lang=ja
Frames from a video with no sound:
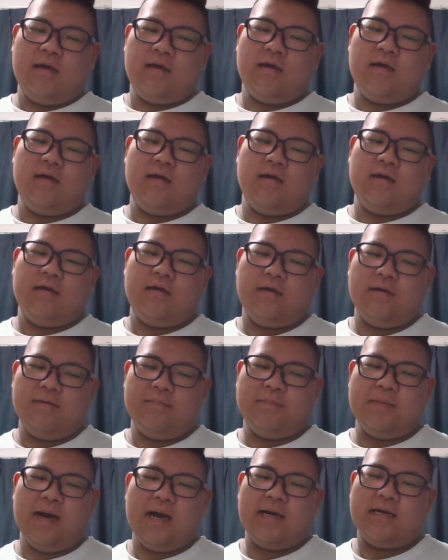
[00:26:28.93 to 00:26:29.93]
うん。
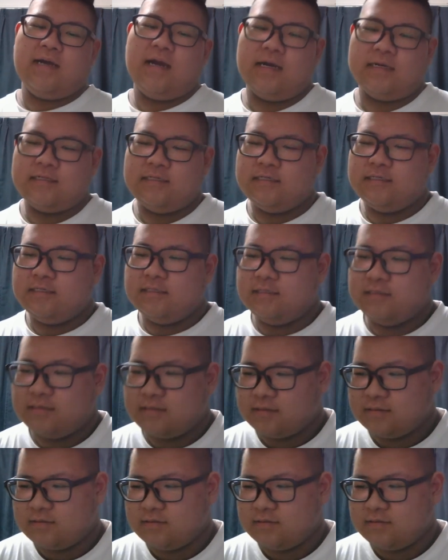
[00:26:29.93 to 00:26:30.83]
バーガーキン、